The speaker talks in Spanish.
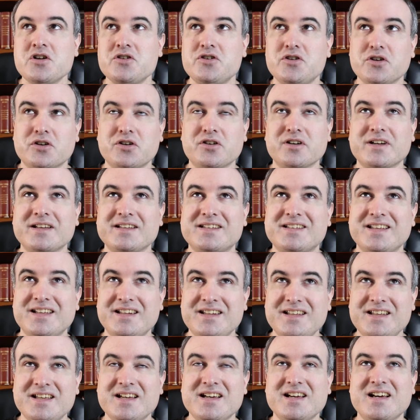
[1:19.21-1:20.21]
yo creo que
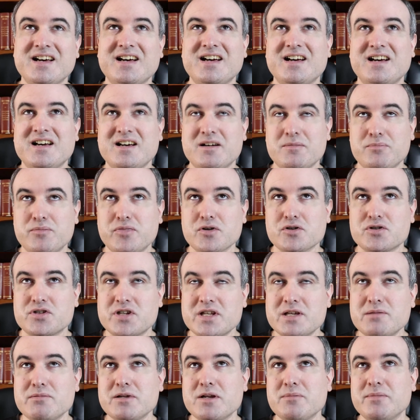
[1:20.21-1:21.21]
sería
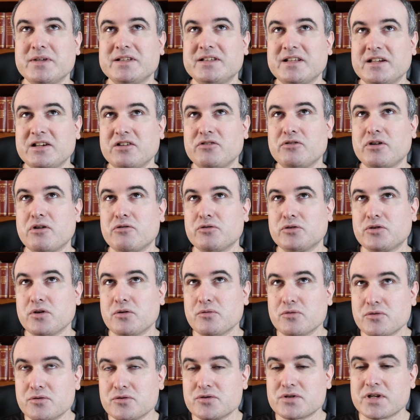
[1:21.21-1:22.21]
posible meter en un
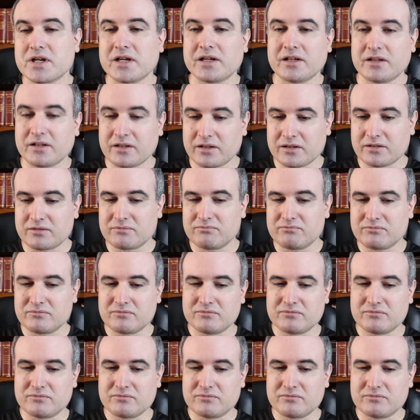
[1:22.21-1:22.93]
autobús a,